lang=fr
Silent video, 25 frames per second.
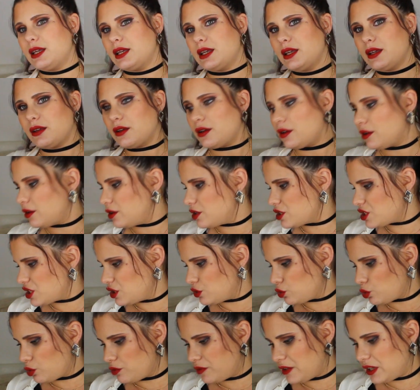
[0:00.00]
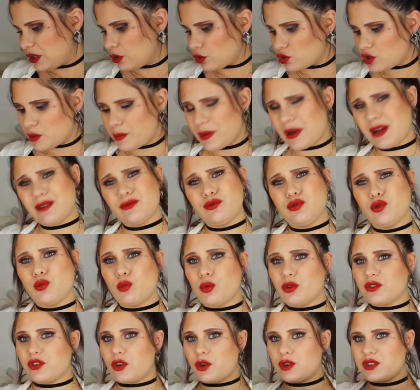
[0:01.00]
Et euh, j'ai trouvé, donc je vais pas vous le
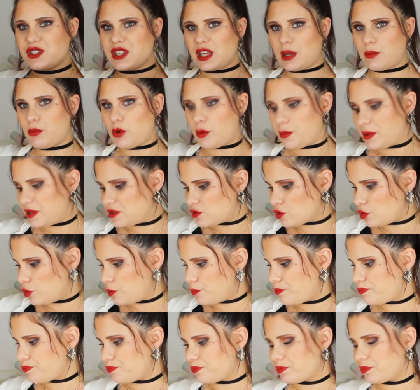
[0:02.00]
montrer entièrement parce que